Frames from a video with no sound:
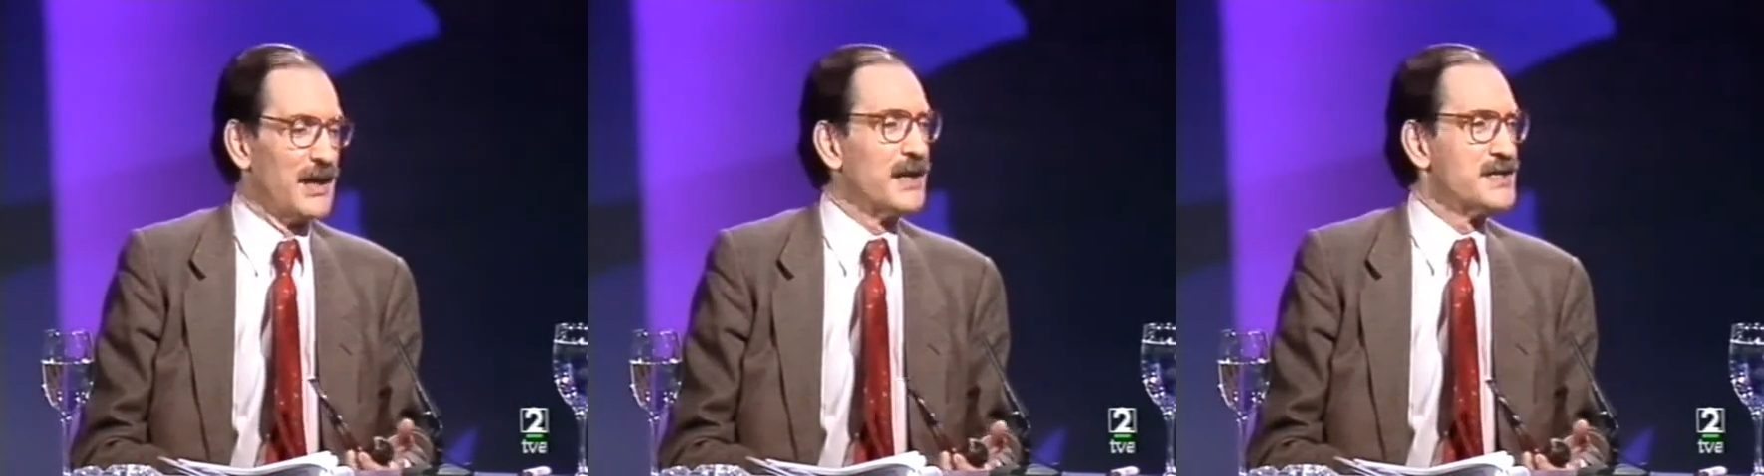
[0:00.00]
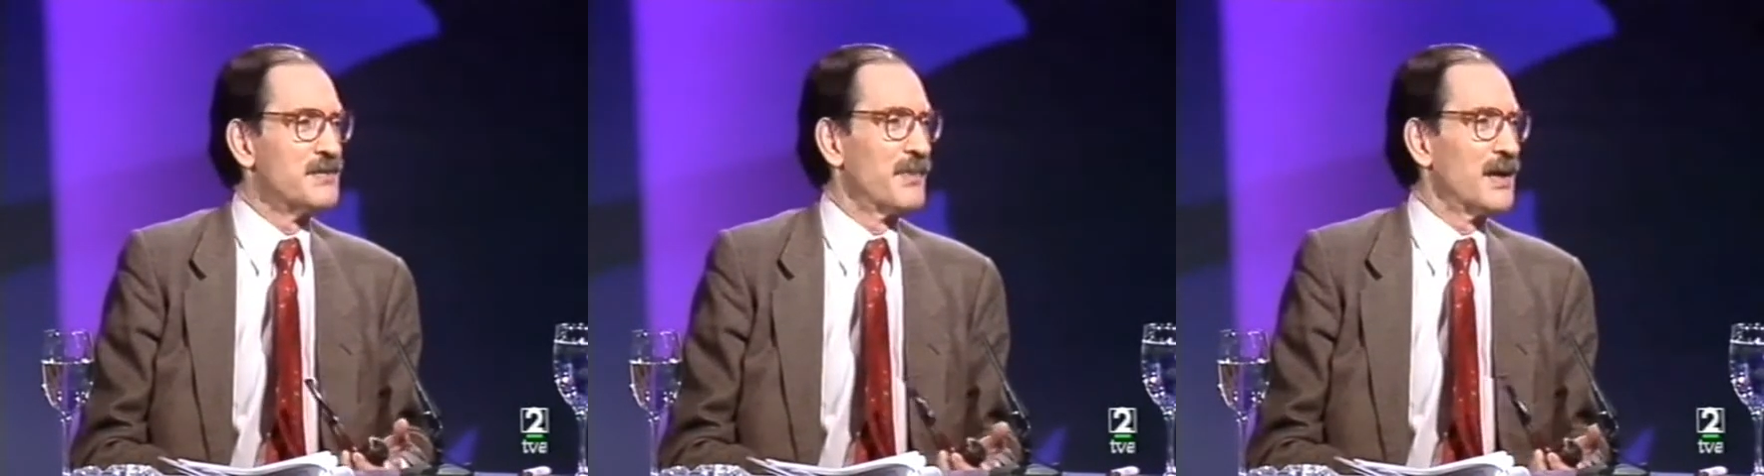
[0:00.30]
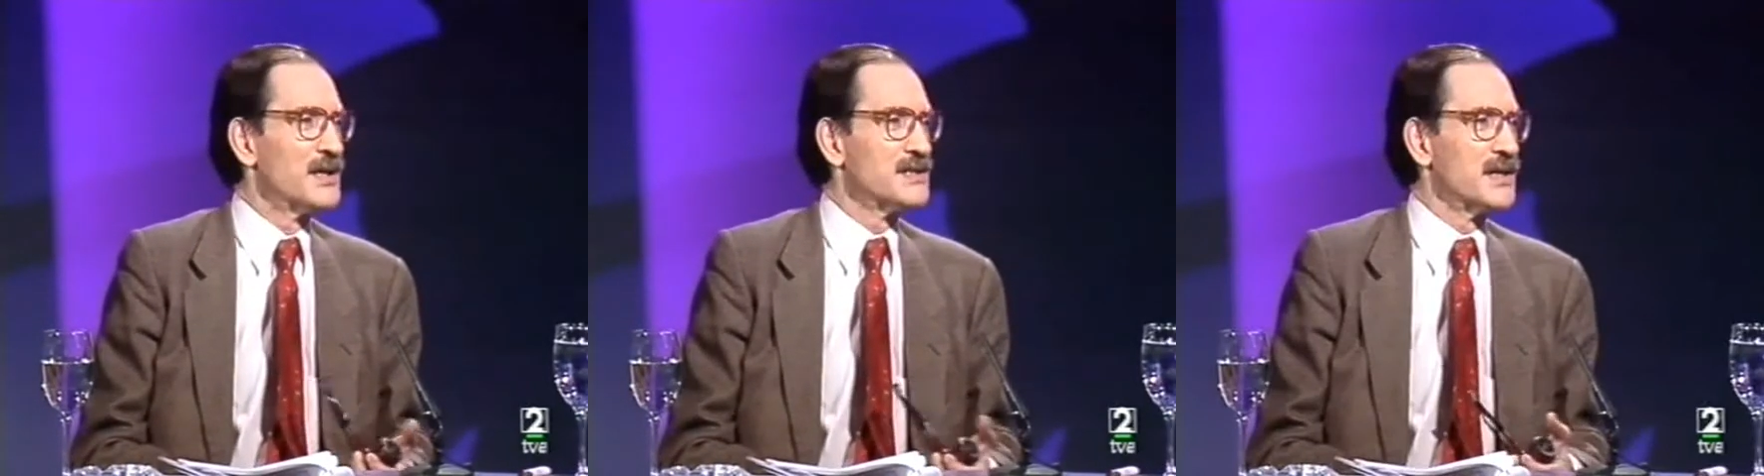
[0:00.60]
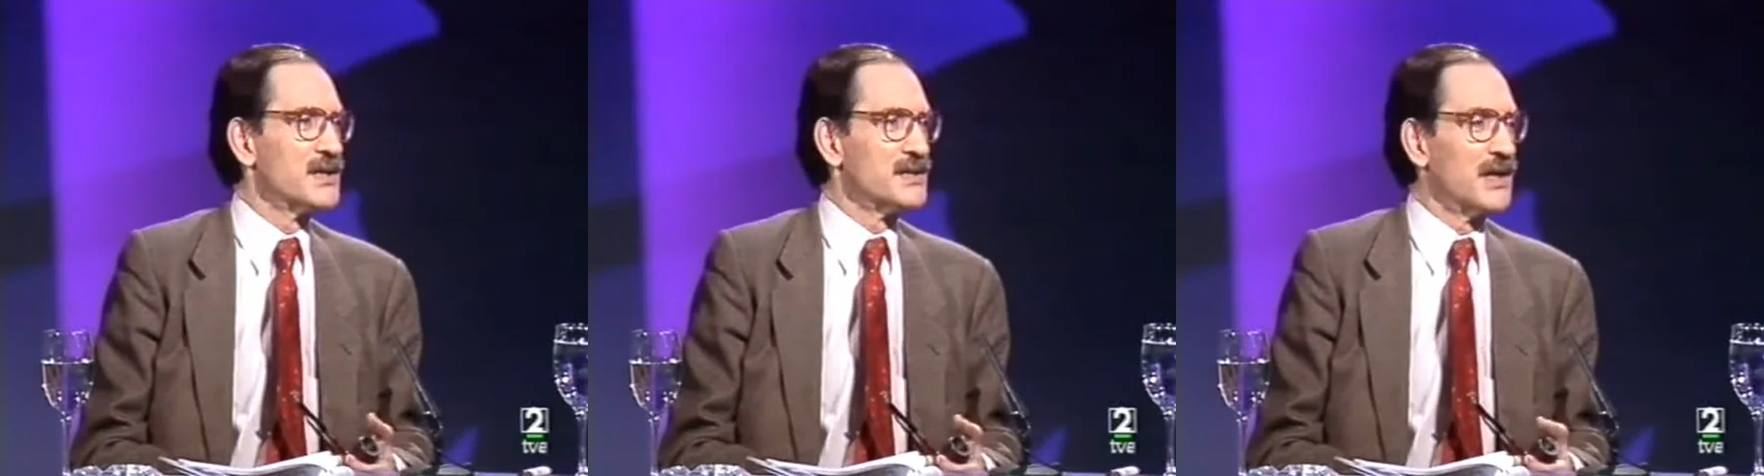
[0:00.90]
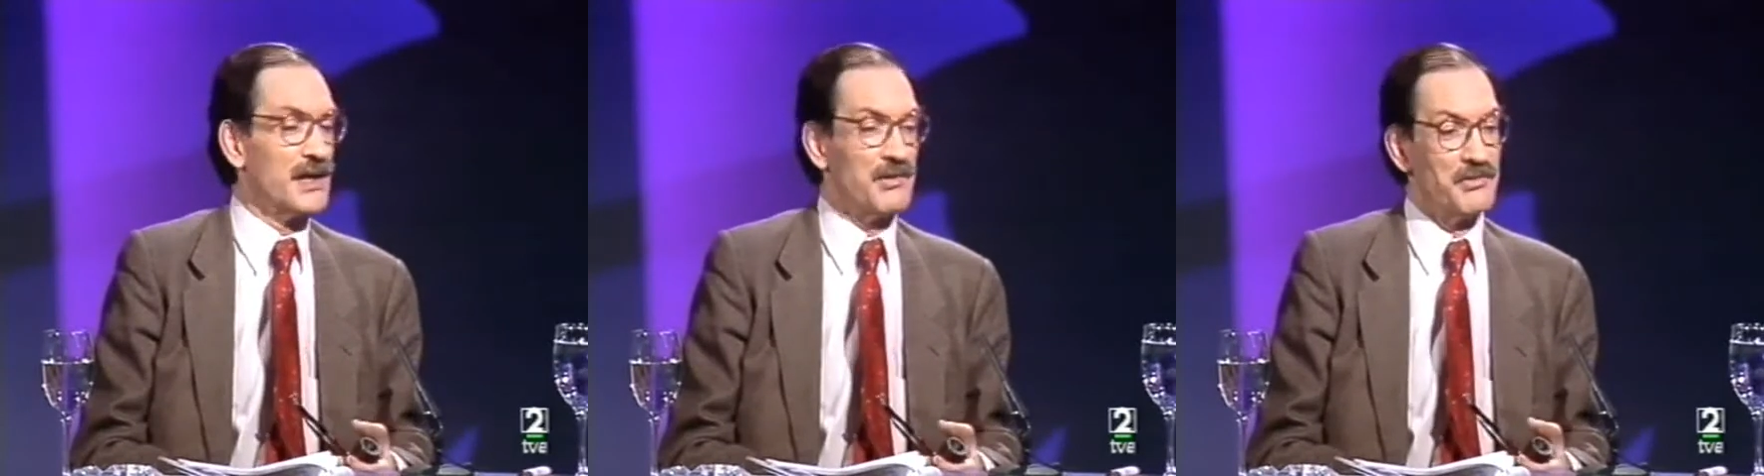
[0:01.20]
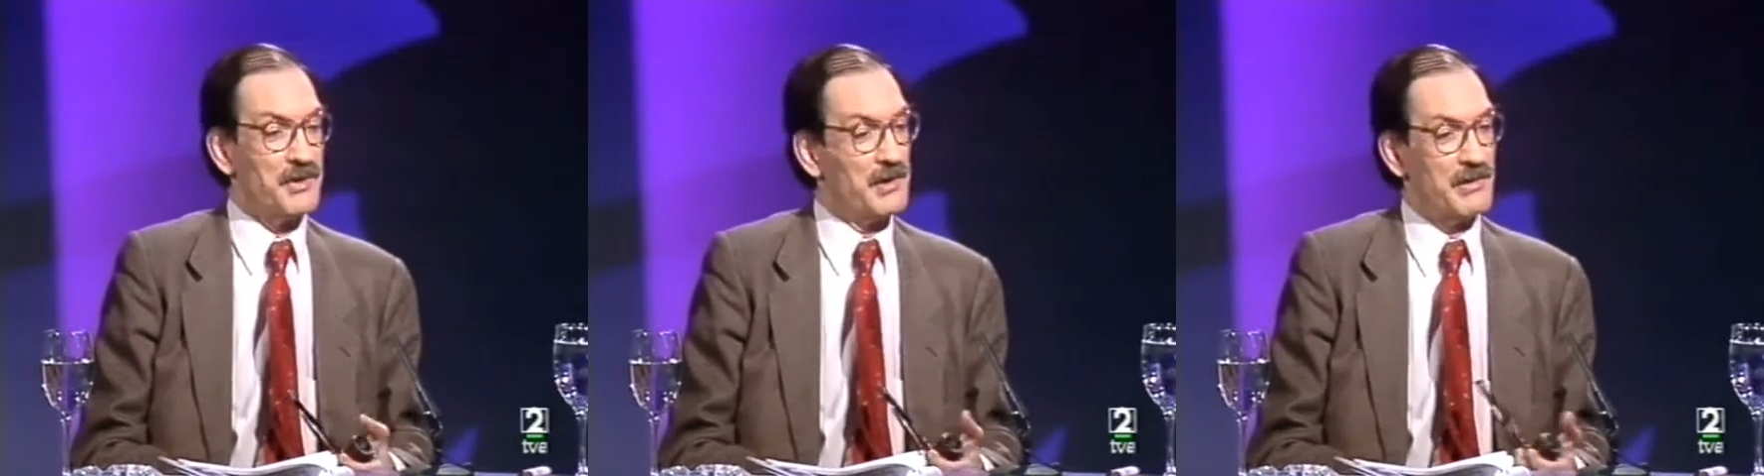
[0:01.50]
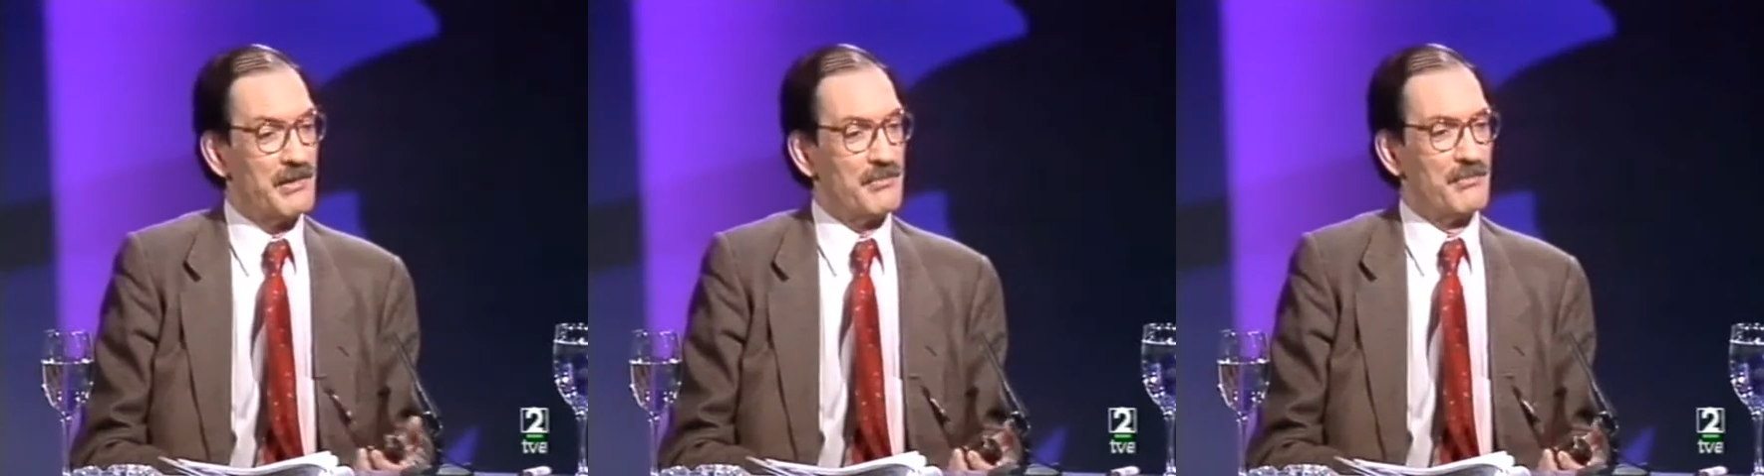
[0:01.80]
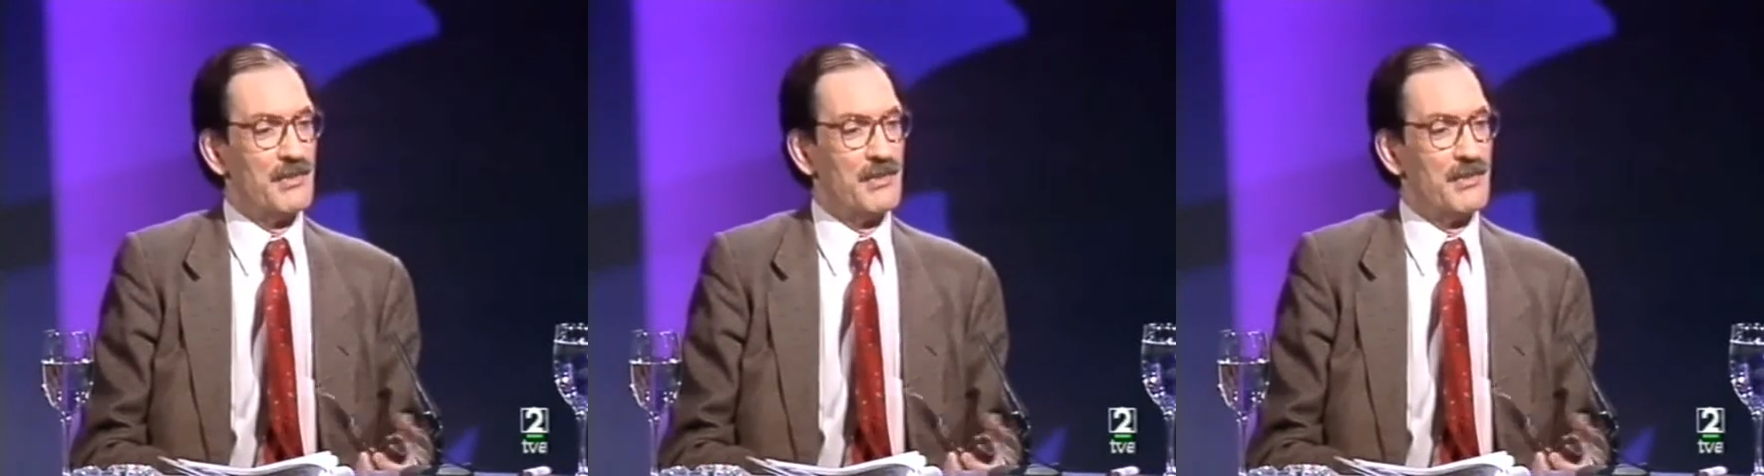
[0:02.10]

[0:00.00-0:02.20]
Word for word: clarísima es, es Annie Hall y la